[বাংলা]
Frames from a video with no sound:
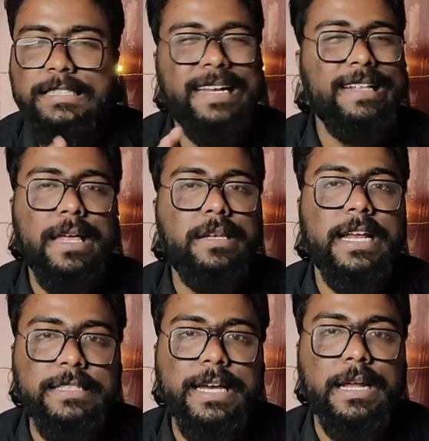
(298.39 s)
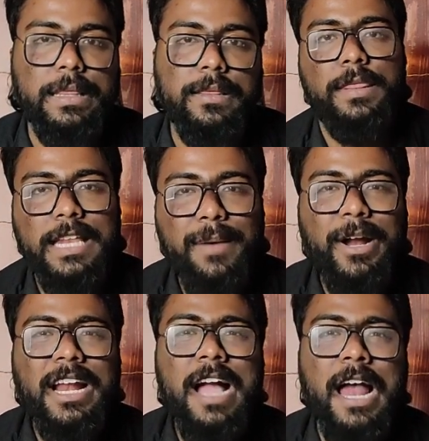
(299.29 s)
সেটা যা ডেঞ্জারাস
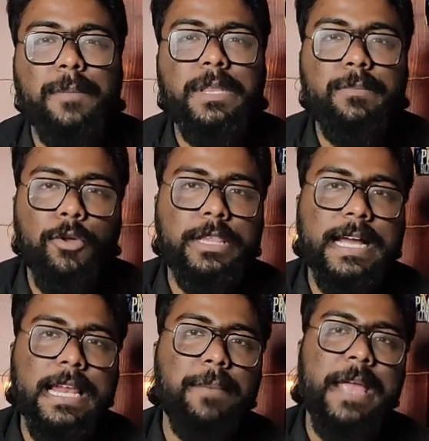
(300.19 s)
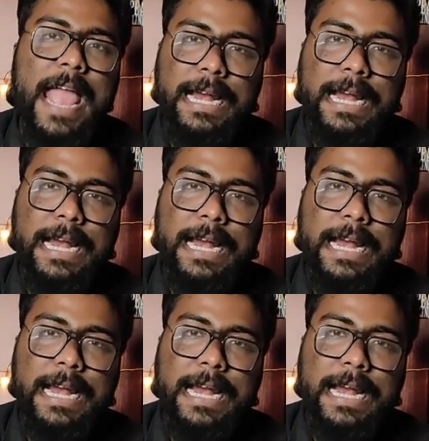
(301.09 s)
সিনেমাটার খারাপ দিক বলতে গেলে আমি